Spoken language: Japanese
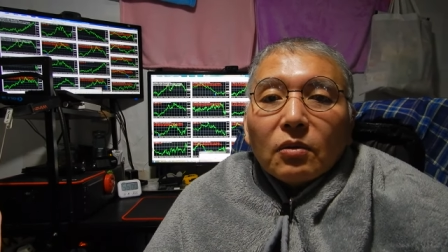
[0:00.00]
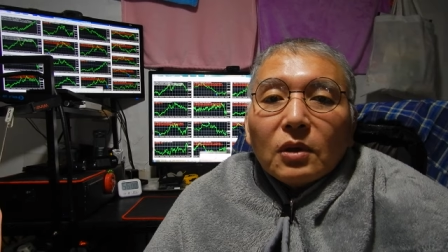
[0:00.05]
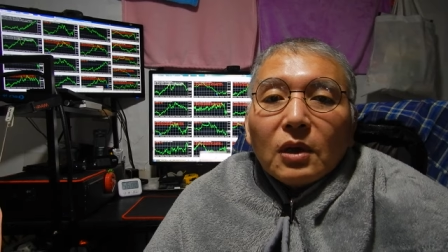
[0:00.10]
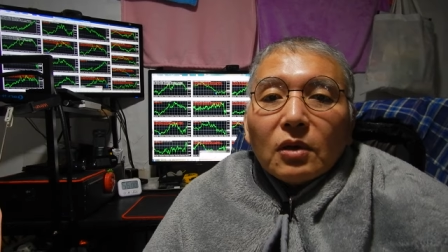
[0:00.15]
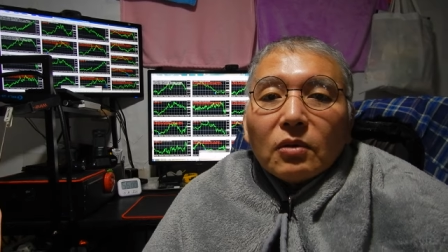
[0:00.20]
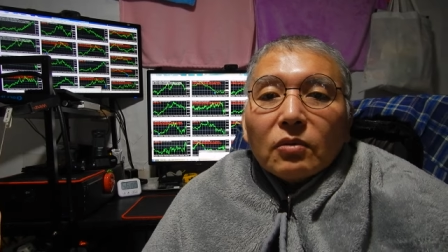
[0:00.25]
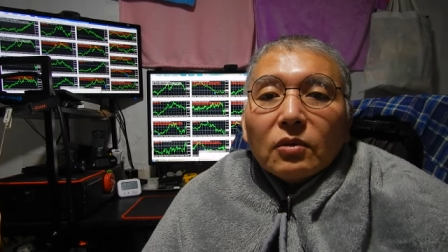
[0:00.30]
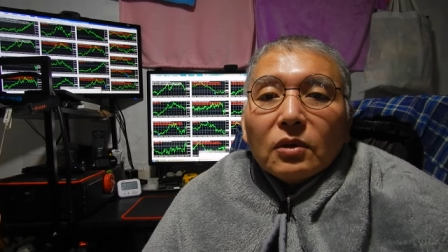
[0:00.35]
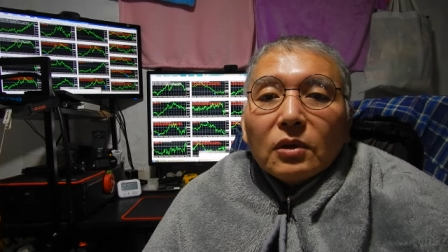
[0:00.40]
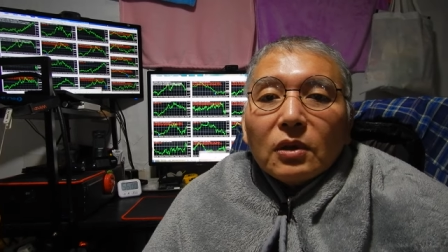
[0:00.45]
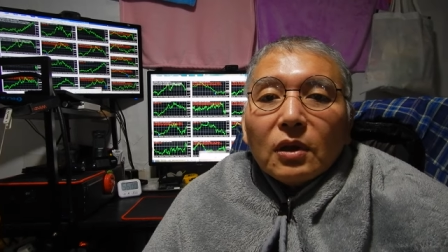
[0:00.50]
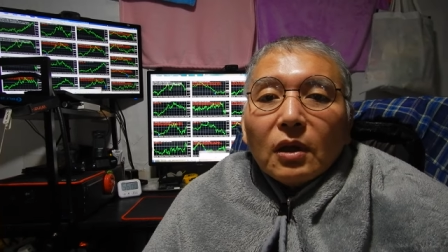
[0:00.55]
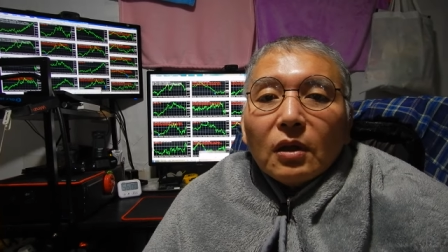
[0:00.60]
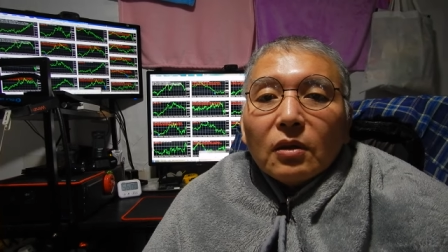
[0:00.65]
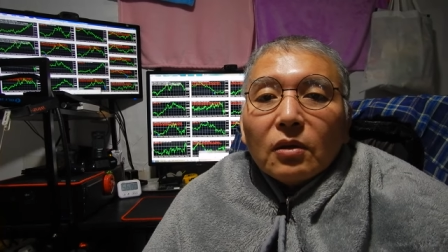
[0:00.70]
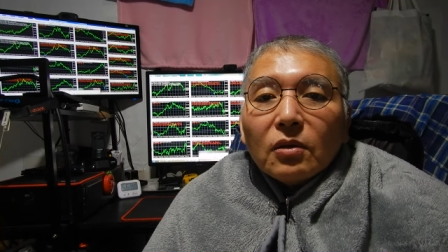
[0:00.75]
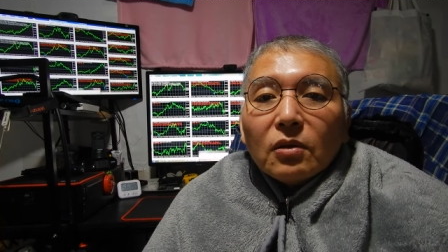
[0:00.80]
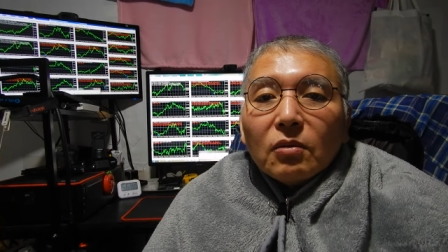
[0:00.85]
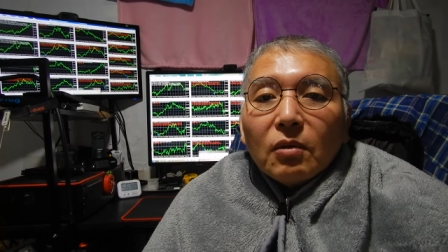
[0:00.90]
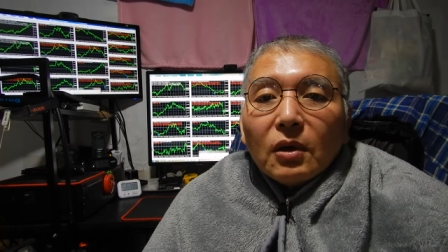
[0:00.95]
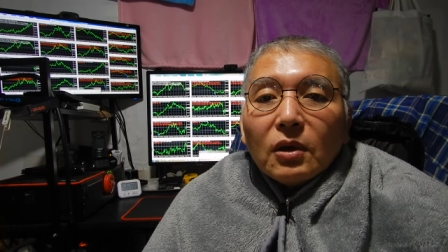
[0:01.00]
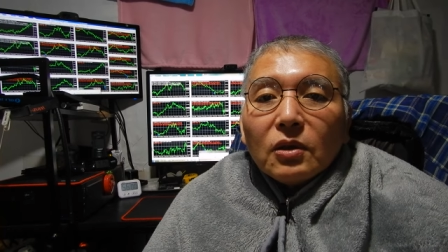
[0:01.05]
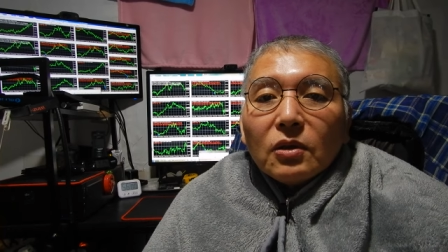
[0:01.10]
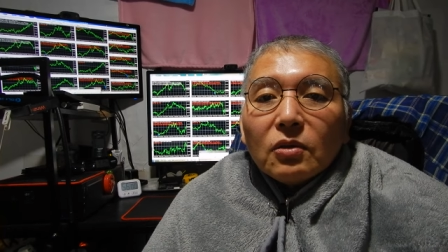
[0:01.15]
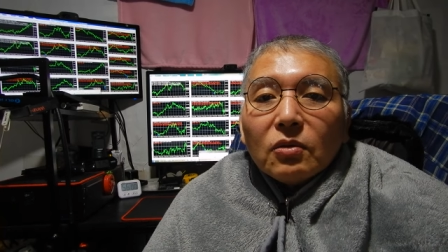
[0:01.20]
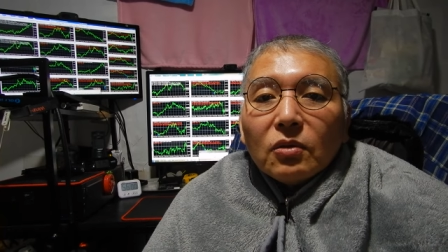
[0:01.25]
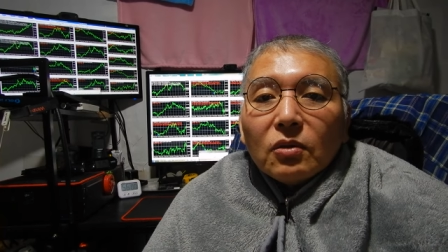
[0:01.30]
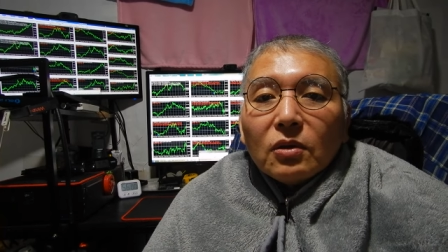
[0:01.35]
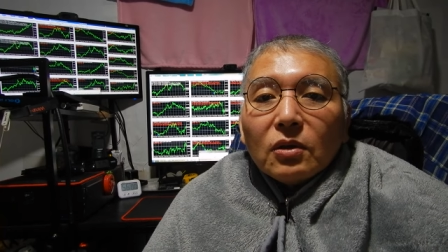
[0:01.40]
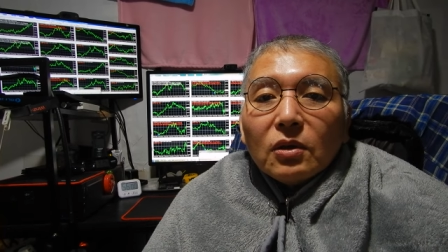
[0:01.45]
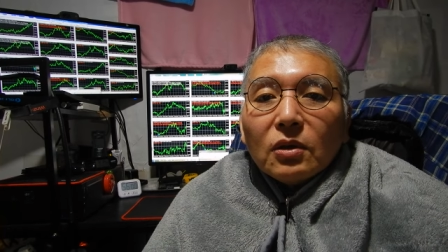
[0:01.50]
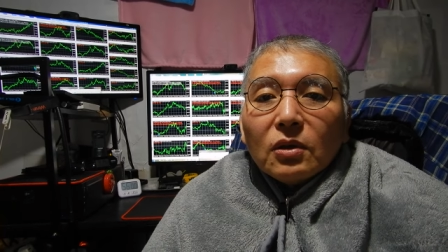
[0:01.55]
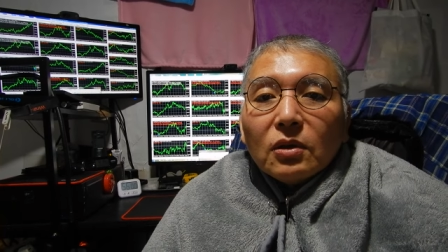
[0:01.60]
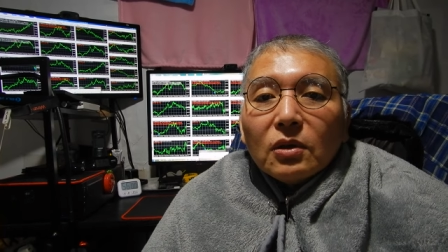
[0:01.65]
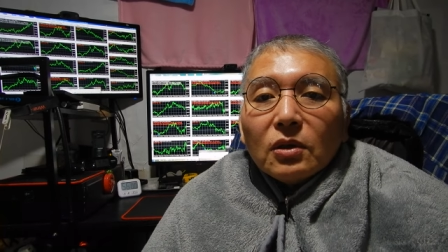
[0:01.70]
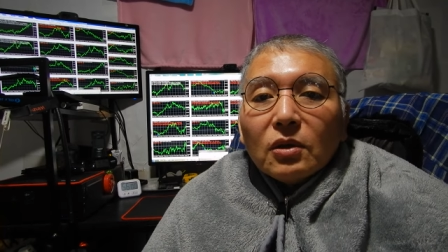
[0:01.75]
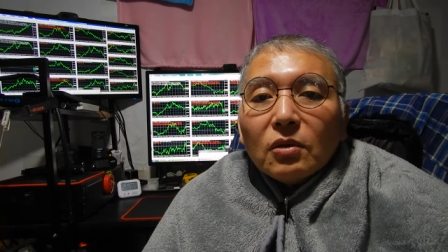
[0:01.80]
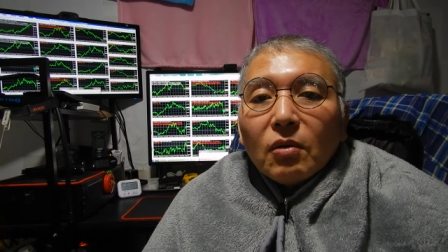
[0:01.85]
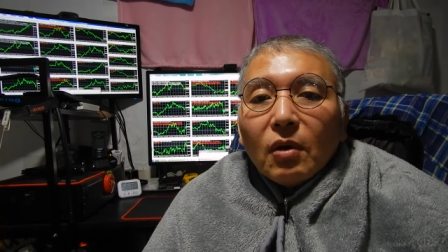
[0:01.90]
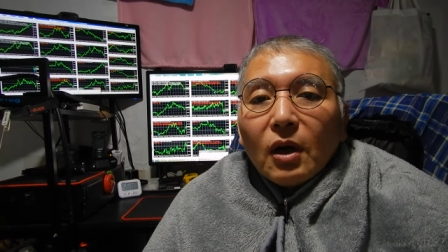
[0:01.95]
とにかく人間っていうのは非常
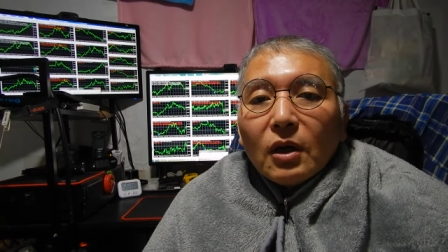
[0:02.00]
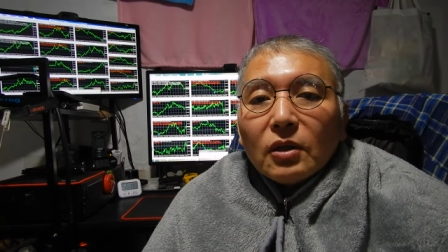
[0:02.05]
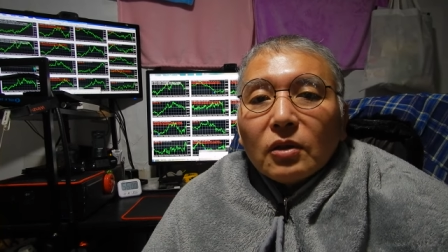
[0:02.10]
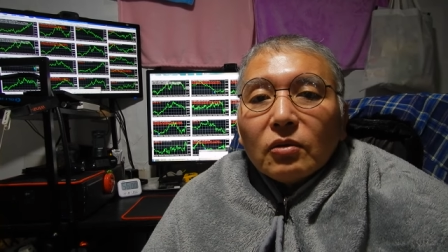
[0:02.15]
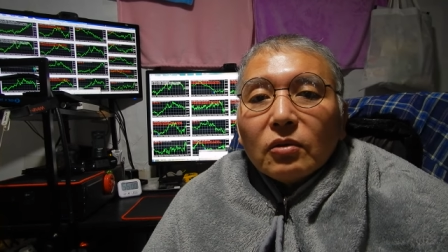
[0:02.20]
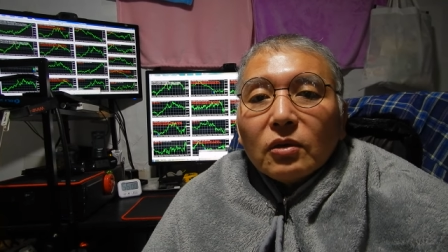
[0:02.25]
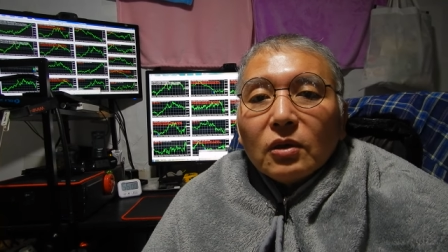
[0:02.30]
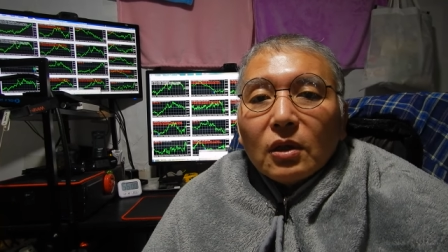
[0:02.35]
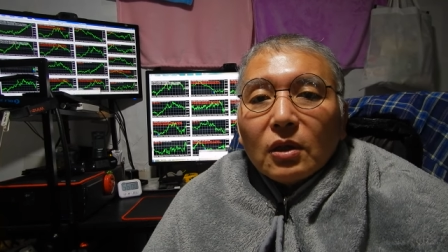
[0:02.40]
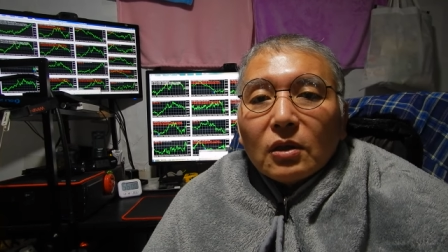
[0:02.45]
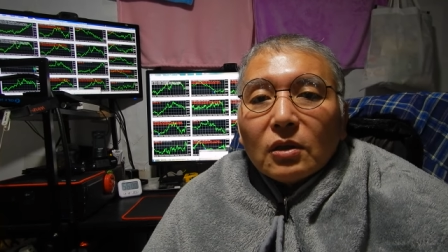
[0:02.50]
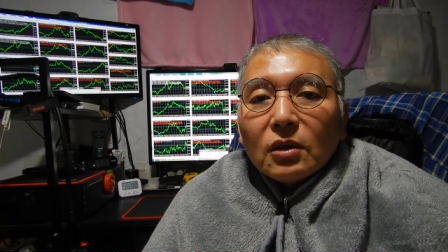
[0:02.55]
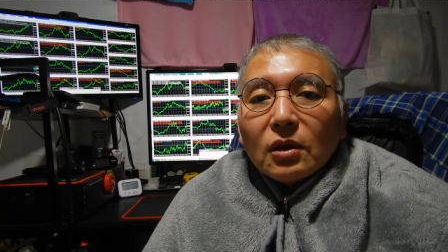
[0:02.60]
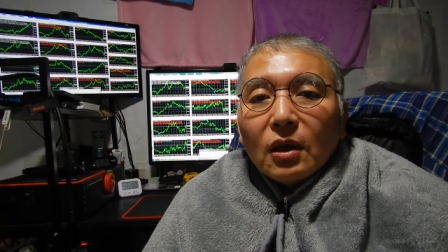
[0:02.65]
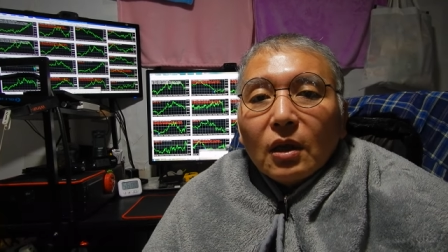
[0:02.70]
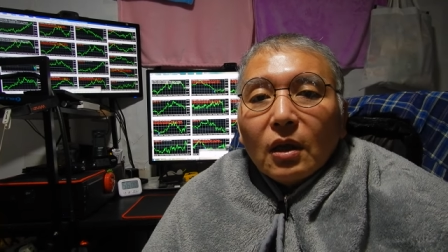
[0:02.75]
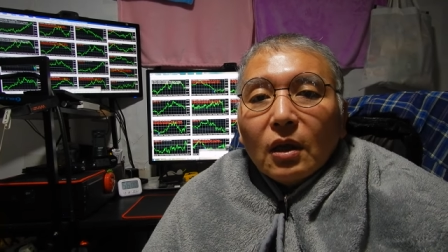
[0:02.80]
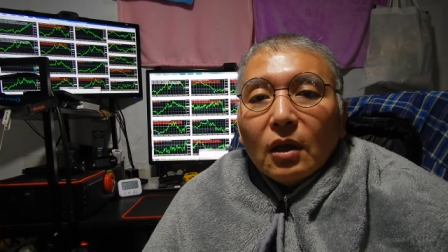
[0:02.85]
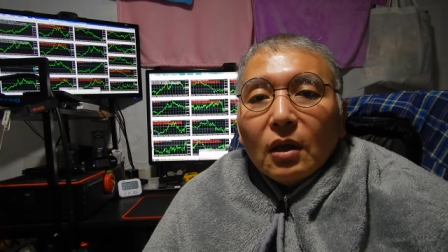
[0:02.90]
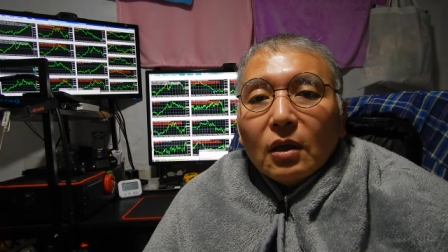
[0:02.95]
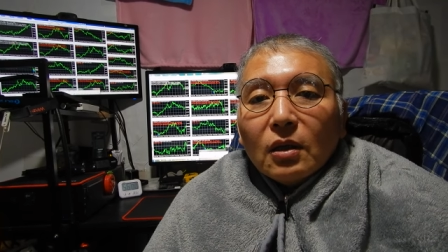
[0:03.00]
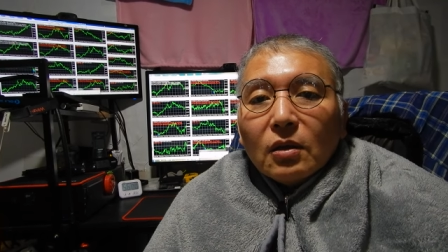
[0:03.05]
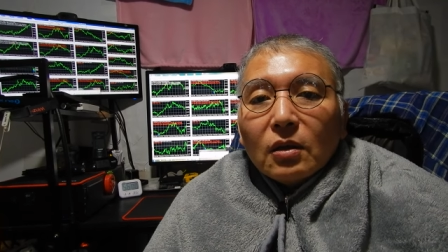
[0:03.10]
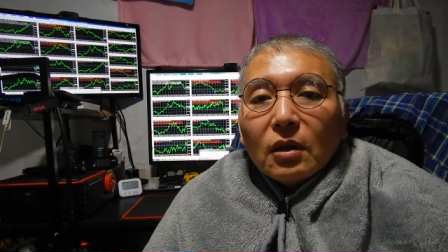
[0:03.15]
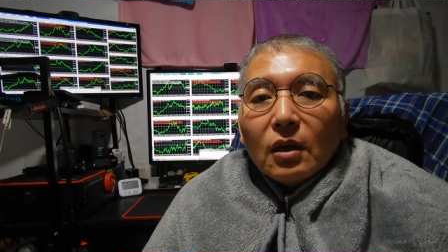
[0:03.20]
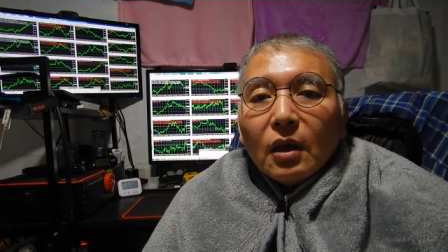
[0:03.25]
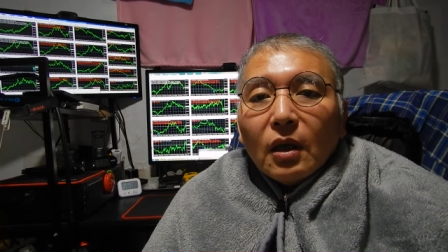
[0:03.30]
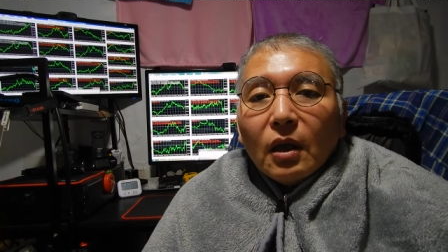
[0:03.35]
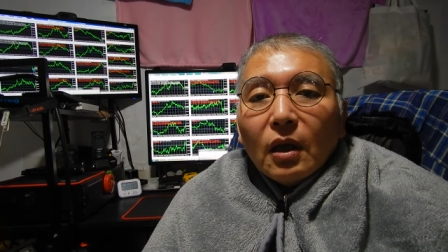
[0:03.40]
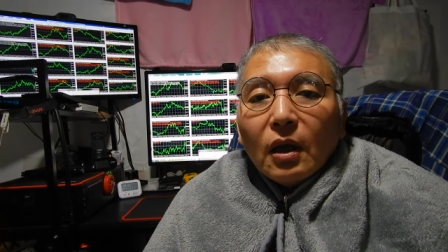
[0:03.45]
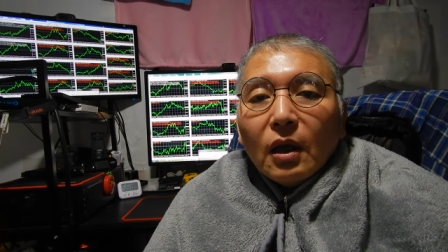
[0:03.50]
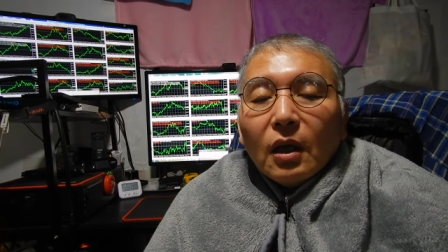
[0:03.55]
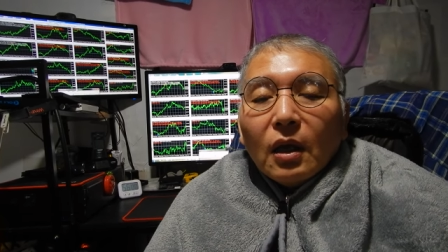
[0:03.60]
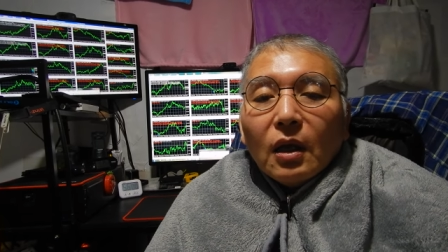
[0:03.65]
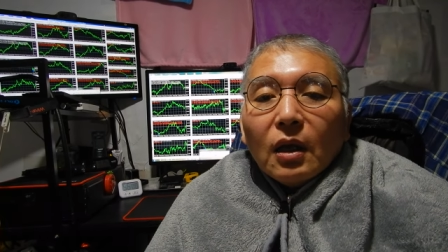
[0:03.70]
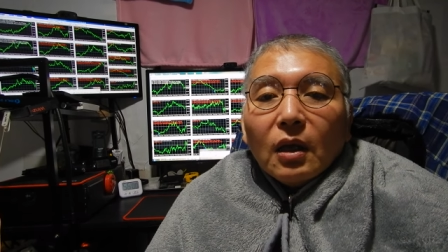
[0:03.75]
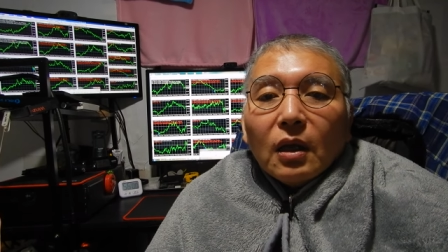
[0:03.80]
に知能が低いですね。で、